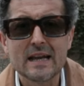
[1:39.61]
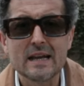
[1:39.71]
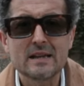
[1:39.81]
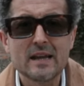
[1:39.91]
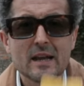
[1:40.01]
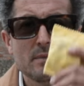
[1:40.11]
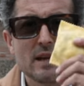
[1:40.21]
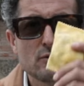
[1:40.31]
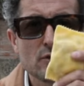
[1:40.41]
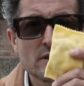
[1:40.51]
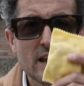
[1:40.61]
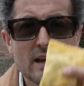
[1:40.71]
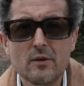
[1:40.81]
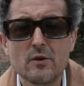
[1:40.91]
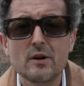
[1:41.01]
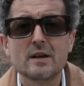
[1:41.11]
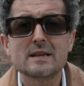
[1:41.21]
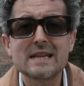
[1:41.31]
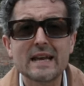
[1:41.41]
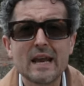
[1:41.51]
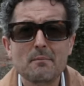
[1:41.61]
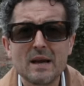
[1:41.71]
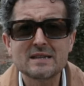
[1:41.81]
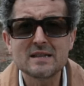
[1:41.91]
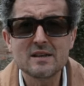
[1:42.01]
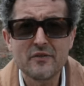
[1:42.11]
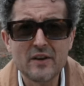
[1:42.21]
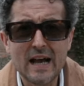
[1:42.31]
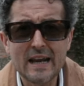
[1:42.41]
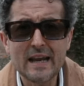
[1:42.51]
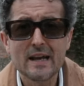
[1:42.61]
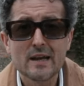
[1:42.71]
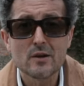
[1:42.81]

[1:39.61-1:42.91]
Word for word: il termine tortello starebbe a significare